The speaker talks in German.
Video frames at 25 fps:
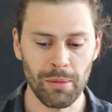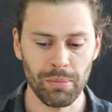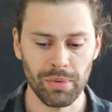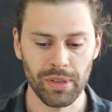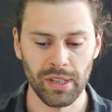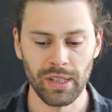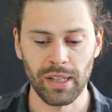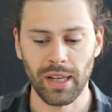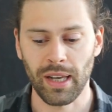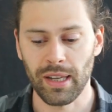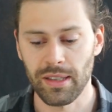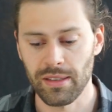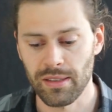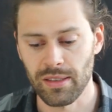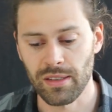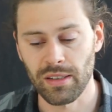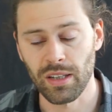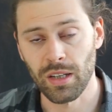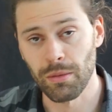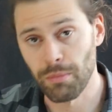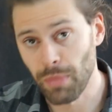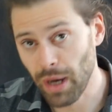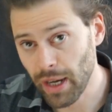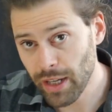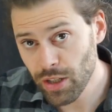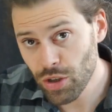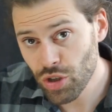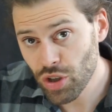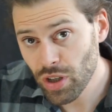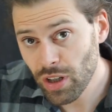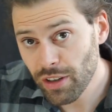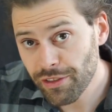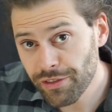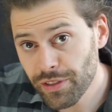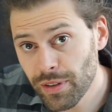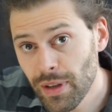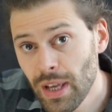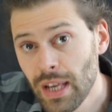abgegrenzte
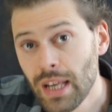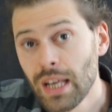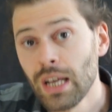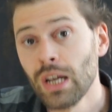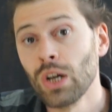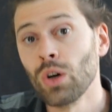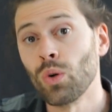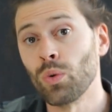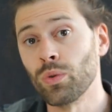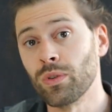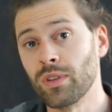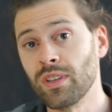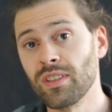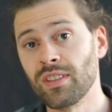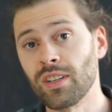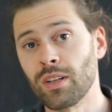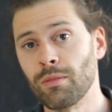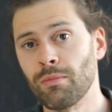Gemeinschaft und diese